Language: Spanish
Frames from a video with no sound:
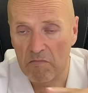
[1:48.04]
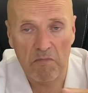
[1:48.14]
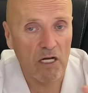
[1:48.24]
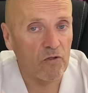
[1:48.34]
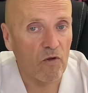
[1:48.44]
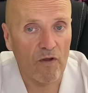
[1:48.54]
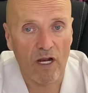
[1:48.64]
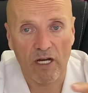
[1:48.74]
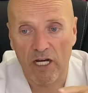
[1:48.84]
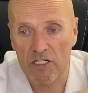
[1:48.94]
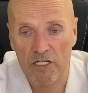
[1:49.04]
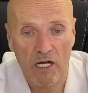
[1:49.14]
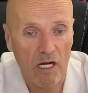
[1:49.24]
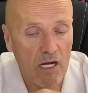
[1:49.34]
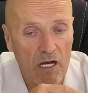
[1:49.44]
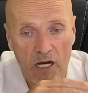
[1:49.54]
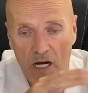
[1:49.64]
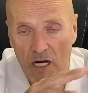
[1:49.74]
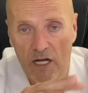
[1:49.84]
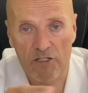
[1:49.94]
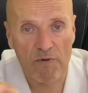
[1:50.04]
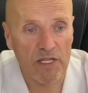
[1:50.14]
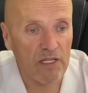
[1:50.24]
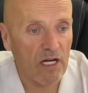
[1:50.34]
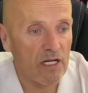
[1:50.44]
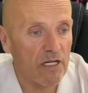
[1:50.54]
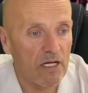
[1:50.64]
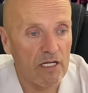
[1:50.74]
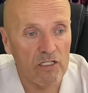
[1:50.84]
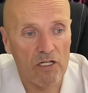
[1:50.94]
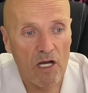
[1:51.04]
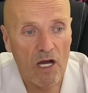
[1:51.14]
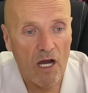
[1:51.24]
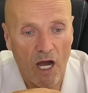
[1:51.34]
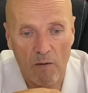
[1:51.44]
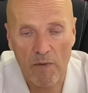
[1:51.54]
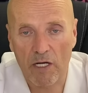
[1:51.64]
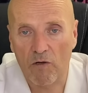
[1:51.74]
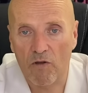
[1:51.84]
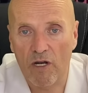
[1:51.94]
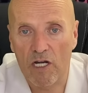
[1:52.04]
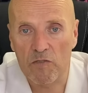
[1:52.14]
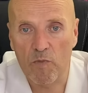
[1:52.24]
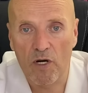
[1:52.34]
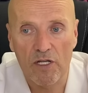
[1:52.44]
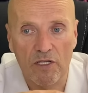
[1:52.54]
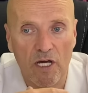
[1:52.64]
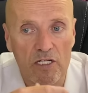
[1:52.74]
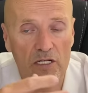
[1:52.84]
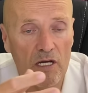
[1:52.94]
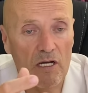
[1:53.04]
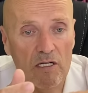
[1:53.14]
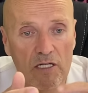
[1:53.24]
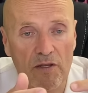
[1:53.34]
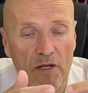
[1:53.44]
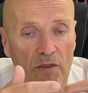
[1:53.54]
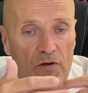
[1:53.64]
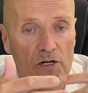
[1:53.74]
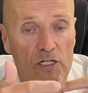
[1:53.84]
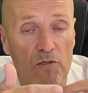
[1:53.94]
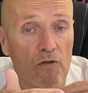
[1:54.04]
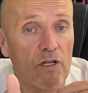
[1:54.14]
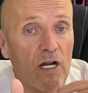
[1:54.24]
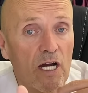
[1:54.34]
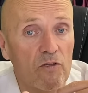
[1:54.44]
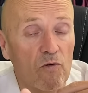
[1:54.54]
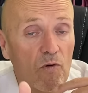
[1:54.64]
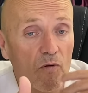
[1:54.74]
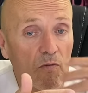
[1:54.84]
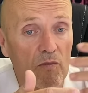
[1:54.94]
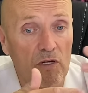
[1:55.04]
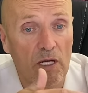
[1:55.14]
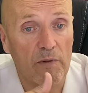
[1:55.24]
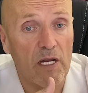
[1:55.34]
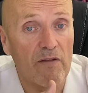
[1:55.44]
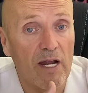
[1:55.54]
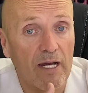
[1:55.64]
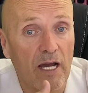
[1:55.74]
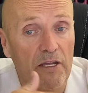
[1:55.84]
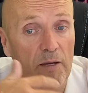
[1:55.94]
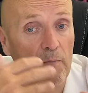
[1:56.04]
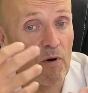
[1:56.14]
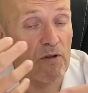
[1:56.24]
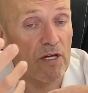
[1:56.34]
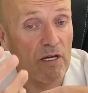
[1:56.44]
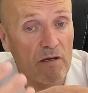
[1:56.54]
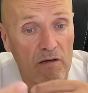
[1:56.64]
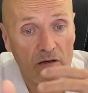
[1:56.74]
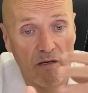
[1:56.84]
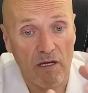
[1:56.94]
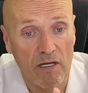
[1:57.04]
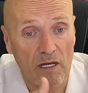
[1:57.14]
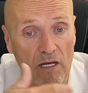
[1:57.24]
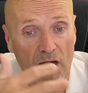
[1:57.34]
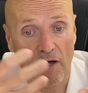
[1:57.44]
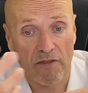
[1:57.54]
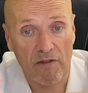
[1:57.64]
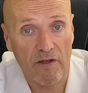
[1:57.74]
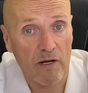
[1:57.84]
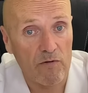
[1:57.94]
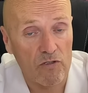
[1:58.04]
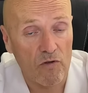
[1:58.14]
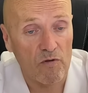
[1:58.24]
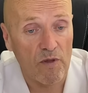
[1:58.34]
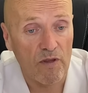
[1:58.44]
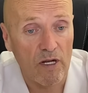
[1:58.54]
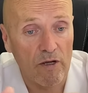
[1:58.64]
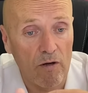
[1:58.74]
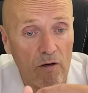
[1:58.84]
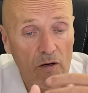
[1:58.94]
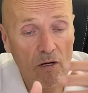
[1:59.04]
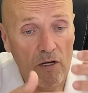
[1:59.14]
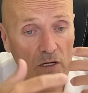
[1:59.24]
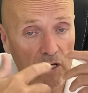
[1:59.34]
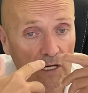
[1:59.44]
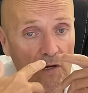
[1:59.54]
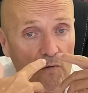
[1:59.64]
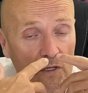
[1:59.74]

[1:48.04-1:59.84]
a toda la casa, a las ventanas, al marco de las puertas, es decir, zonas donde el gato que viene de la calle puede eh, acceder a vuestro domicilio y que en